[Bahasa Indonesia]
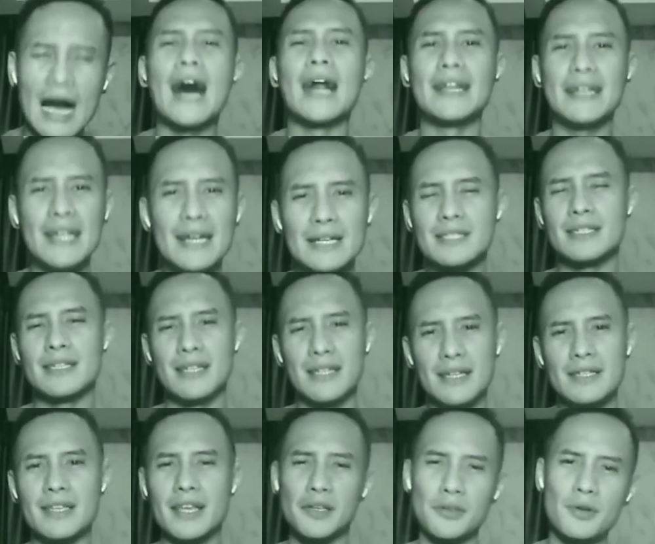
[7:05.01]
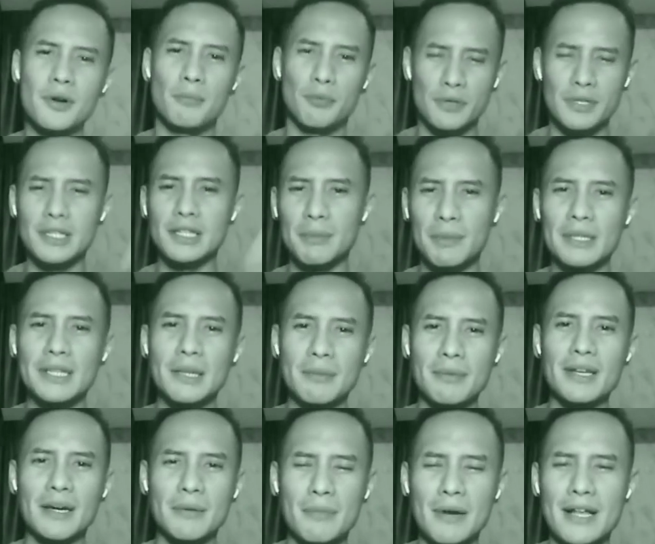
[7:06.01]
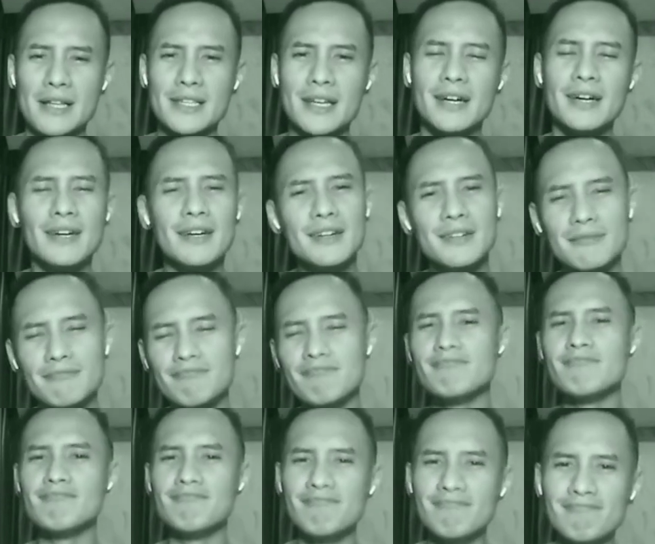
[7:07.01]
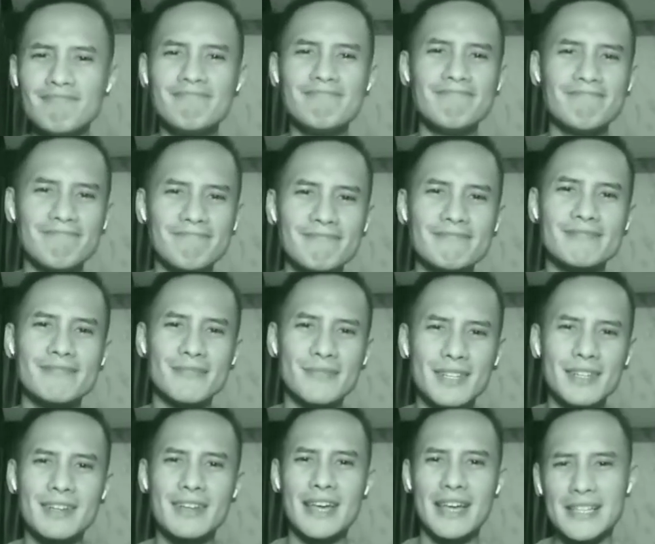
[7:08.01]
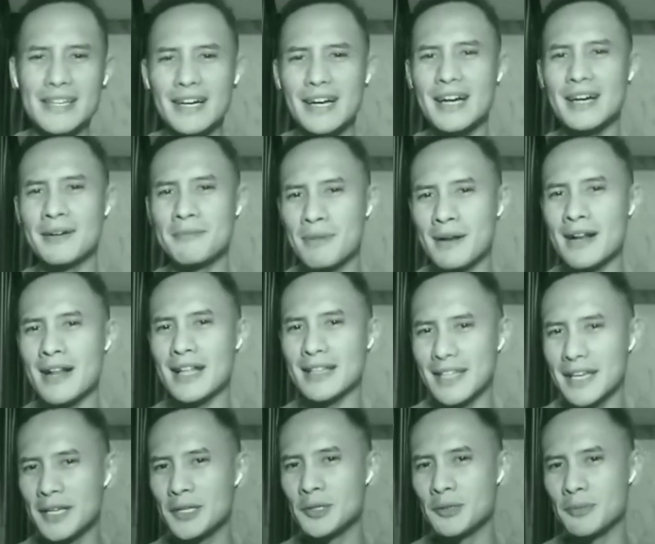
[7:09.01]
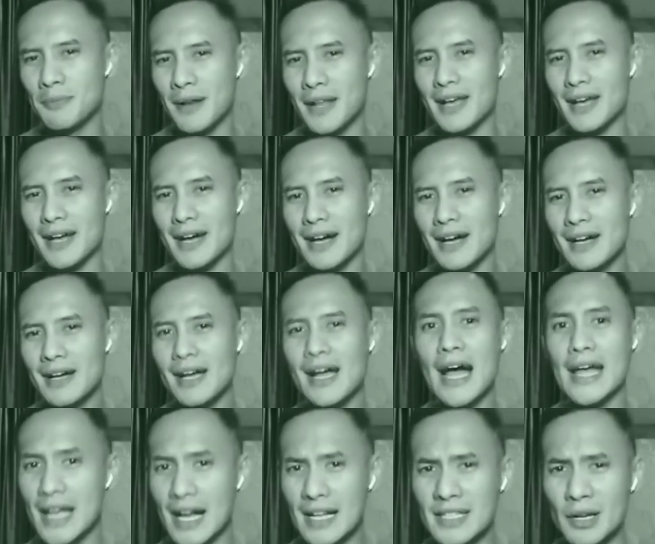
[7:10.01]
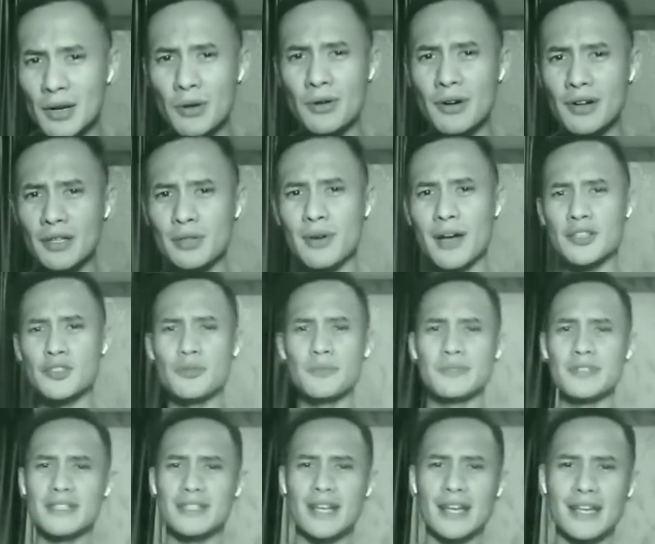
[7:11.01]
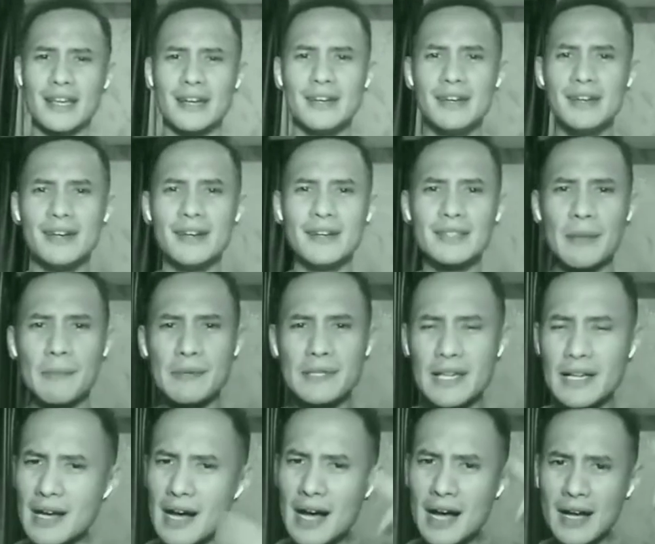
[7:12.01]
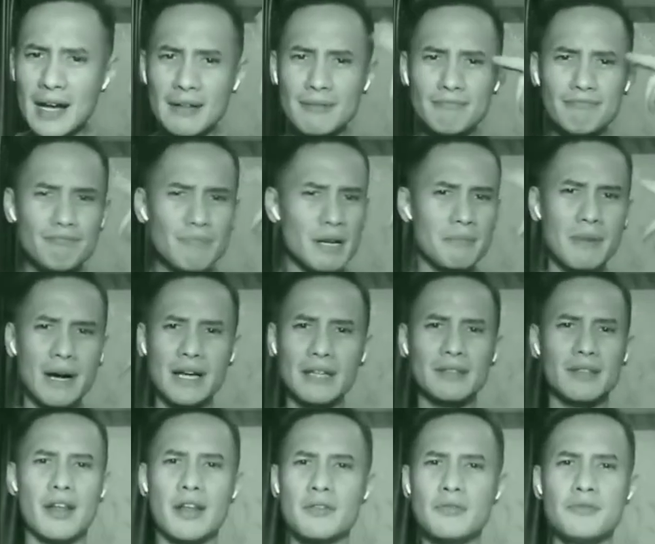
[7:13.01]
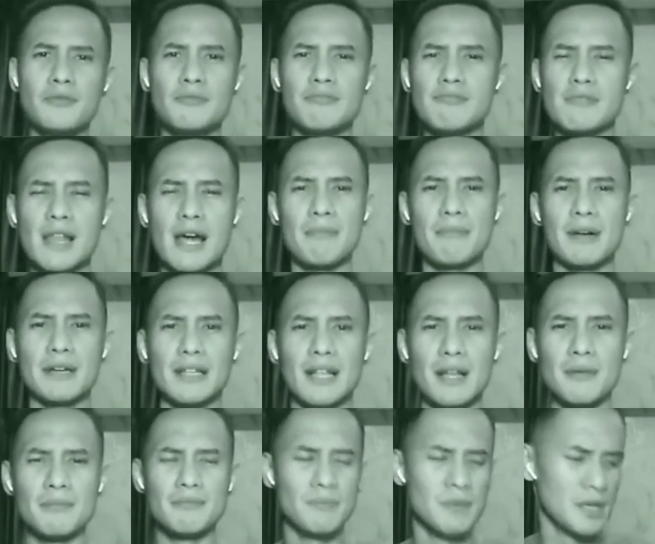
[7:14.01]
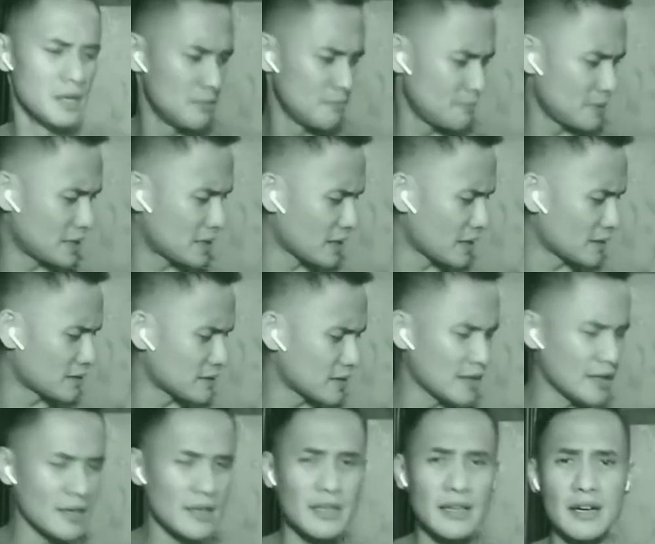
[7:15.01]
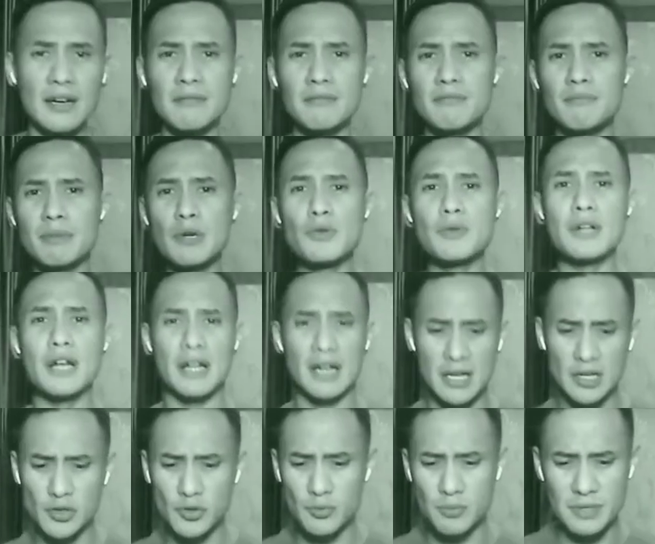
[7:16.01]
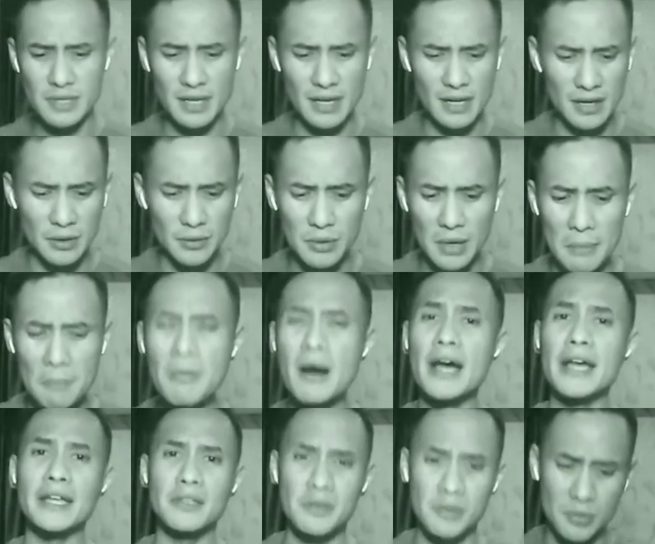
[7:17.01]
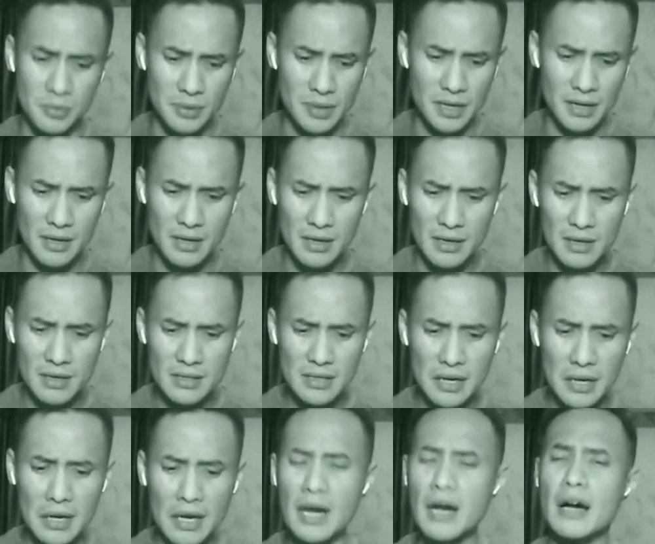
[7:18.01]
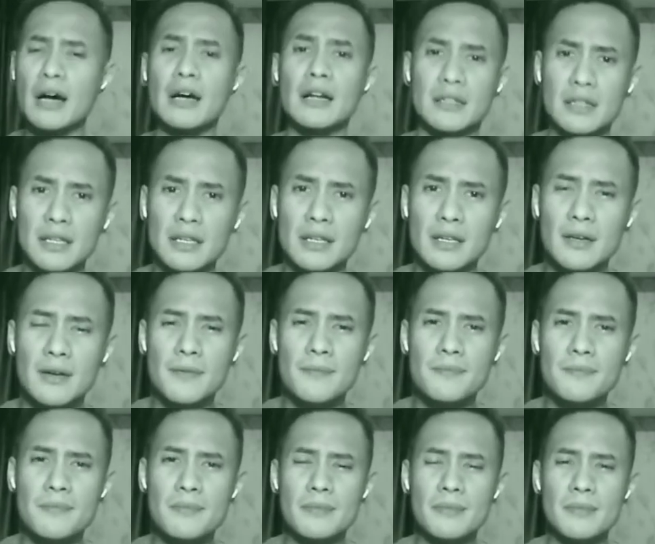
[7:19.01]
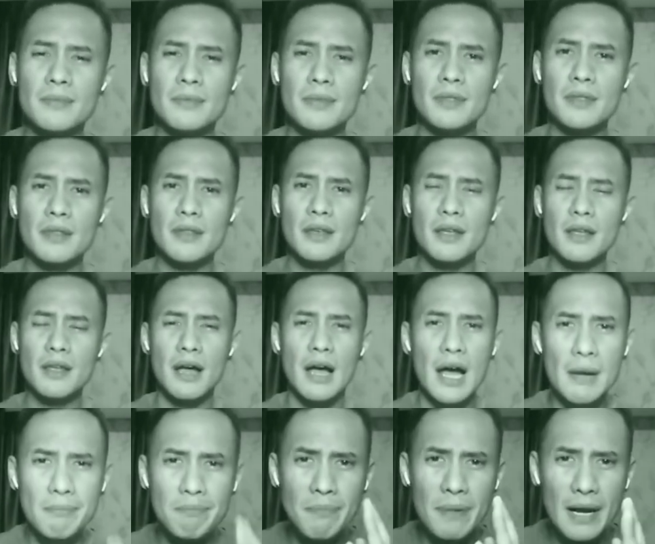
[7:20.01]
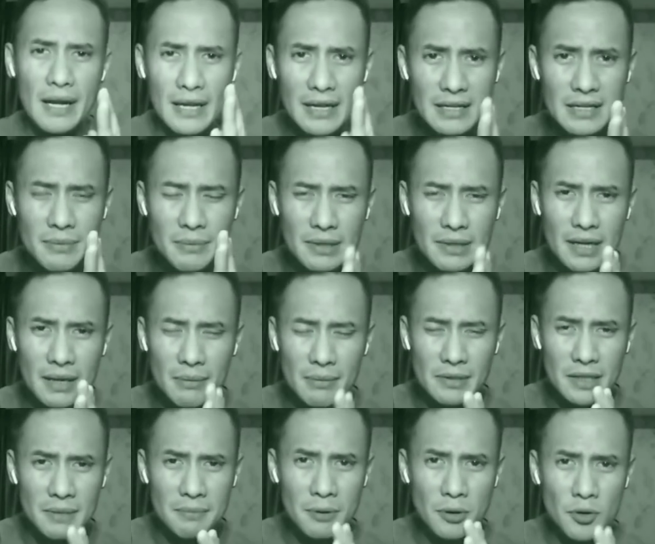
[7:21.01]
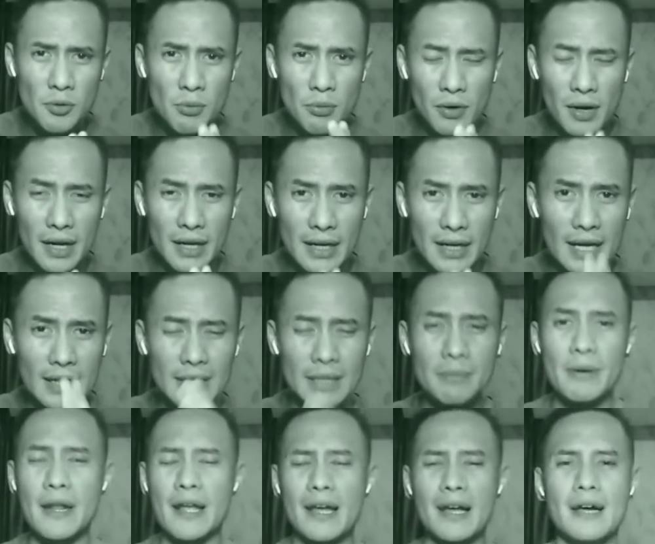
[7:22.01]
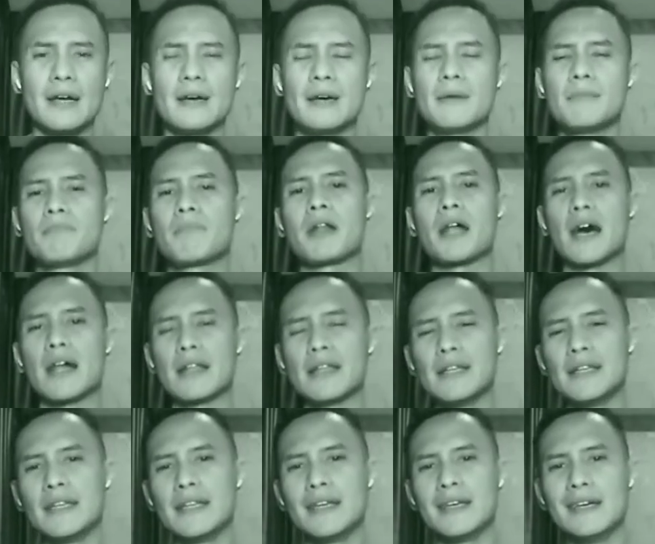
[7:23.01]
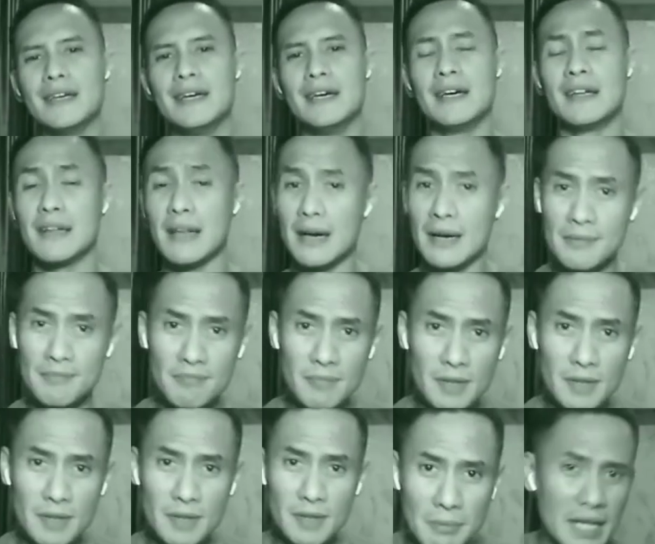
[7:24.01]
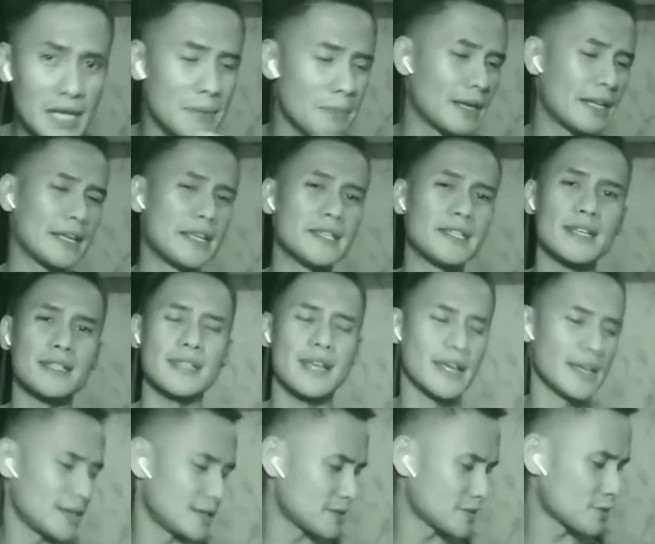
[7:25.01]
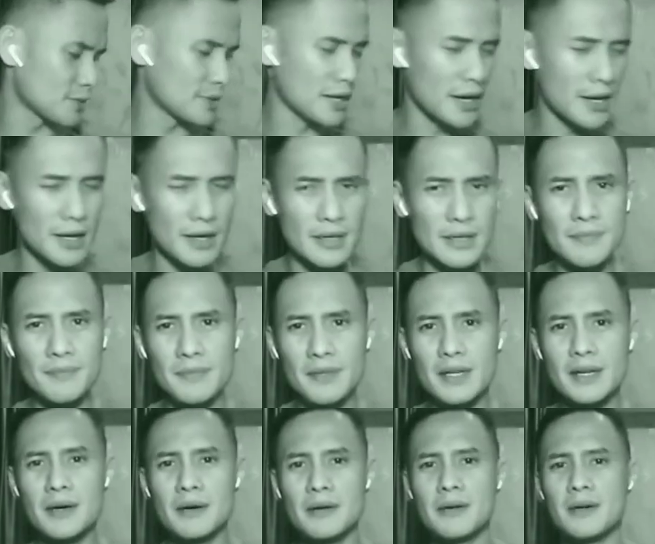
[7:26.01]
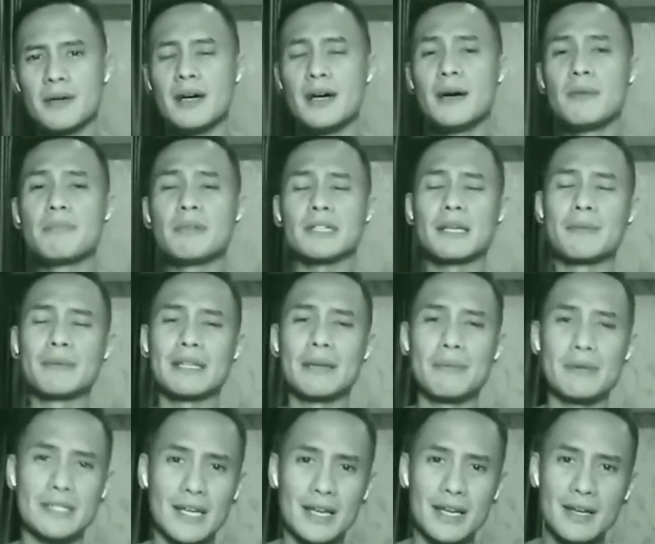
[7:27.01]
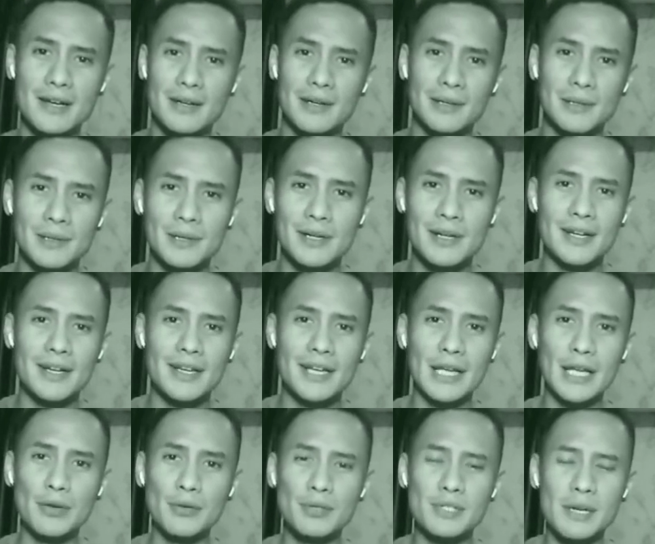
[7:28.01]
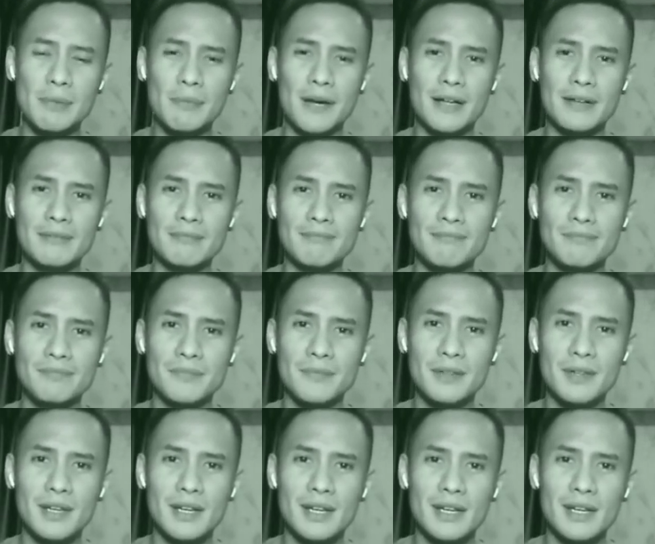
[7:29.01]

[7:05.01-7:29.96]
Ada sih. Saya juga punya teman-teman yang merasa hmm, kayaknya nggak berat ya hidup mereka. Kayaknya loh, itu asumsi saya tapi saya nggak akan bermain terlalu lama dalam pikiran saya yang penuh dengan asumsi karena itu nggak baik juga saya nggak ngerti apa yang sebenarnya menjadi pergumulan di hati mereka per hari ini nah kembali kepada kisah saya saudara pertama-tama saya ingin ucapkan